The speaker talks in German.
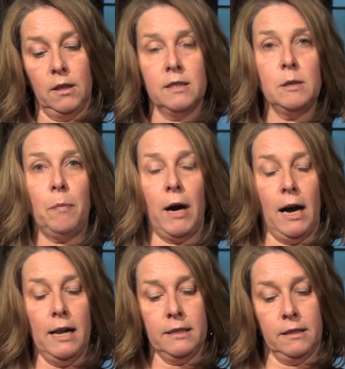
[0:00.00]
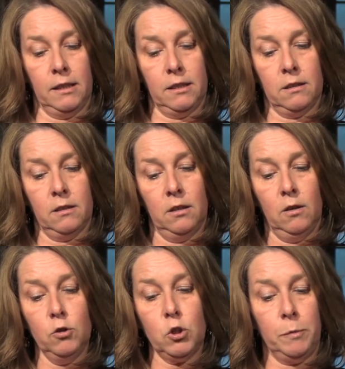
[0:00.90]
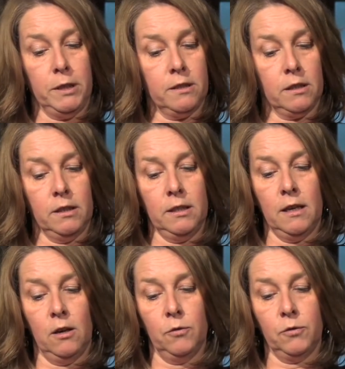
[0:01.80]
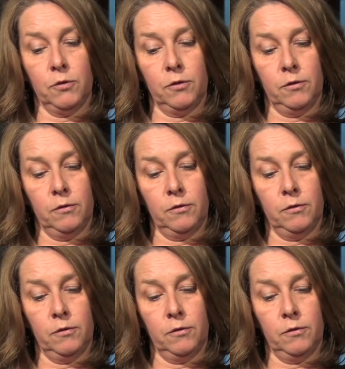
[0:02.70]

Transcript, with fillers: Sie prahlt nicht und spielt sich nicht auf.